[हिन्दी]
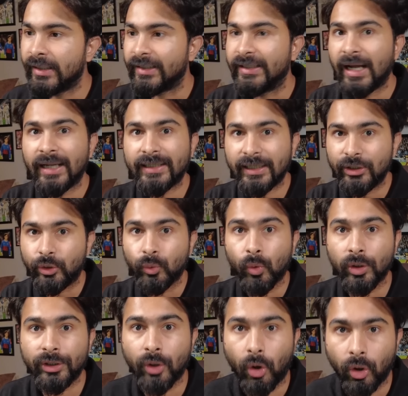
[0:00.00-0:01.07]
दैट गाय कैन
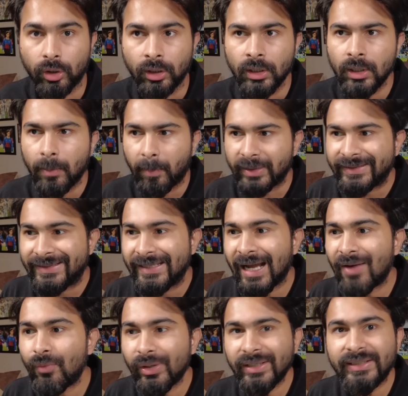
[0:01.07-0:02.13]
डू इट ऑल बट
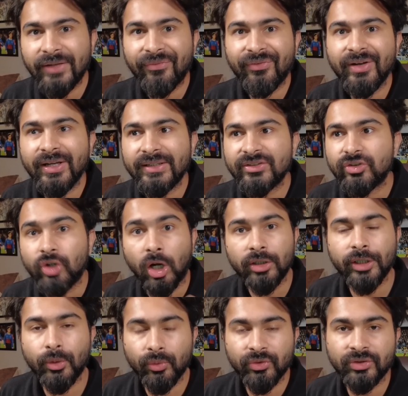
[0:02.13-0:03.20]
क्या वो एक डेफिनेट
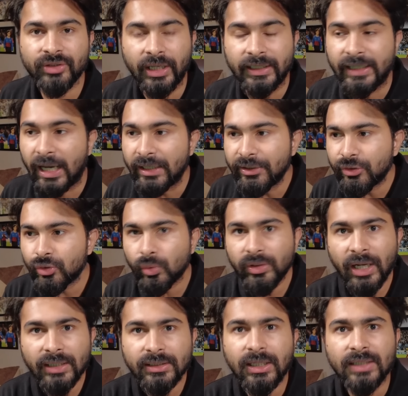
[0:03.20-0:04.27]
स्टार्टर हो सकता है क्या नहीं शो
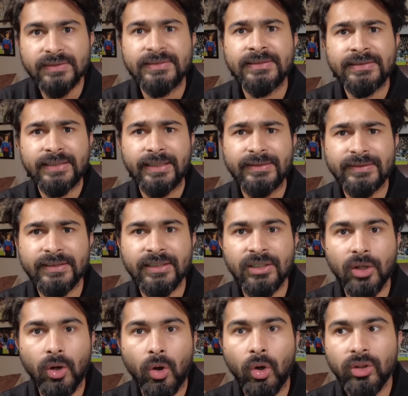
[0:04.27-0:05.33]
दैट कंसिस्टेंसी
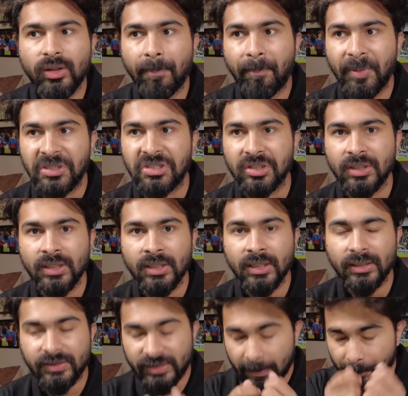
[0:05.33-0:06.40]
ऑन द पिच
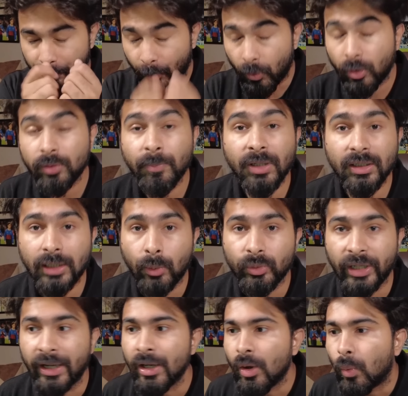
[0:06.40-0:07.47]
ये बहुत बड़ा
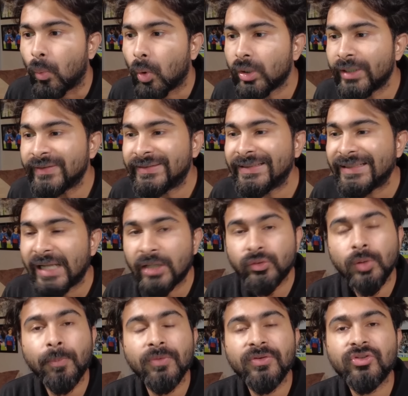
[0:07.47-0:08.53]
डाउट है वॉट इज दी
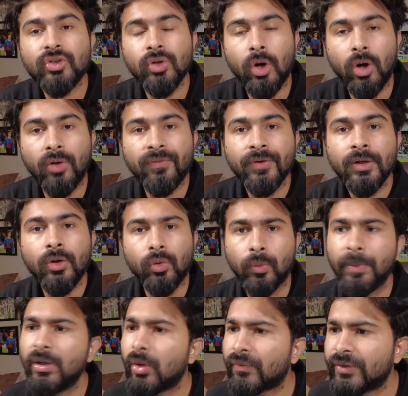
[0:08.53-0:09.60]
नेचुरल पोजिशन ऑफ
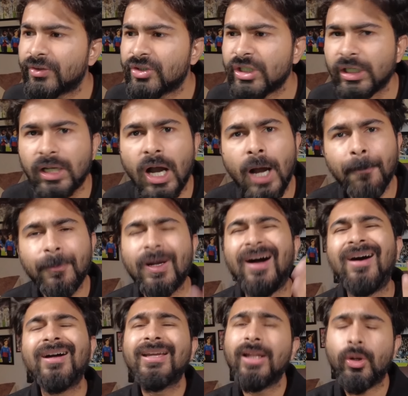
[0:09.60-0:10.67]
रूबिन लॉफ्ट चीक आप
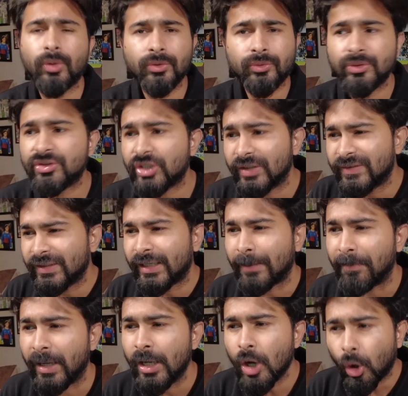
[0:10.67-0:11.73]
कहाँ खिलाओगे उसको इस चेल्सी की
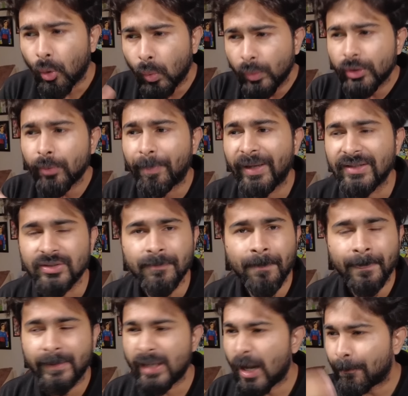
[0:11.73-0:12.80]
टीम में हु यू बेंच
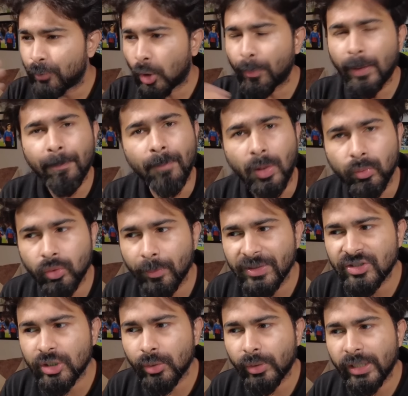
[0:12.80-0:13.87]
क्या आप टॉप आप माउंट को
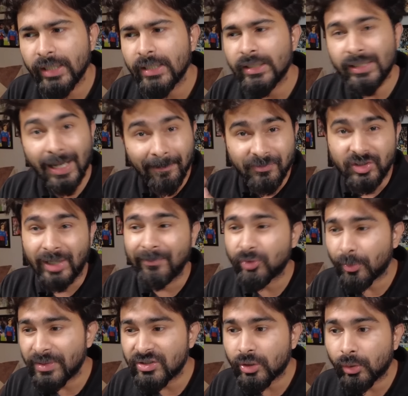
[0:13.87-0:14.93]
बेंच करोगे क्या आप जेम्स
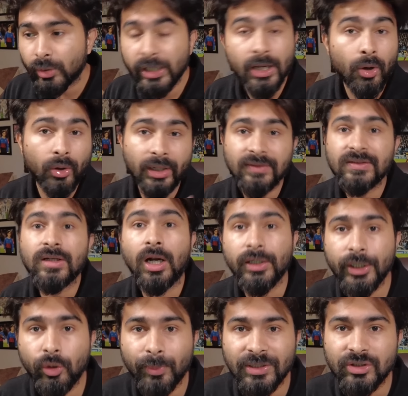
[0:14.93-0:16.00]
को बेंच करोगे और एल्स
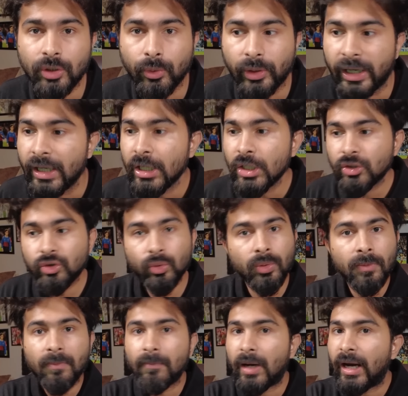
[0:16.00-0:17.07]
कांटे को बेंच करोगे
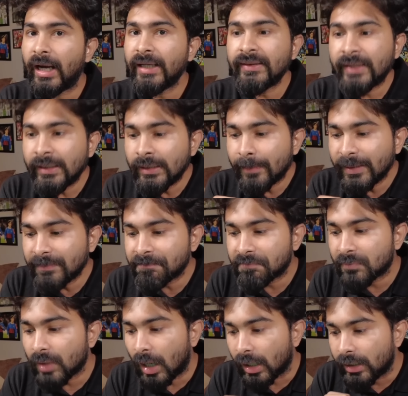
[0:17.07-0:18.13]
सो आई थिंक भाई
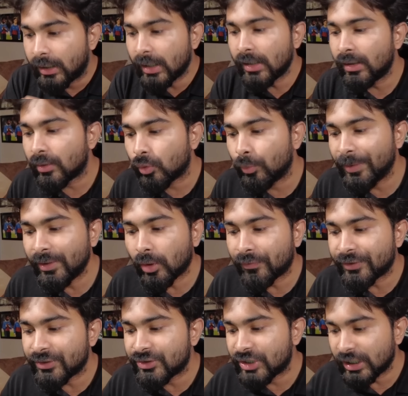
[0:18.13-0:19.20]
अगर रूबिन
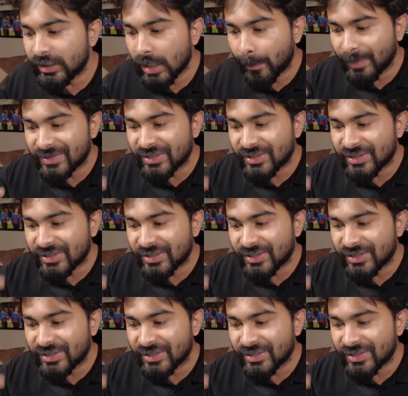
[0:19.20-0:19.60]
लॉफ्ट चीक यहाँ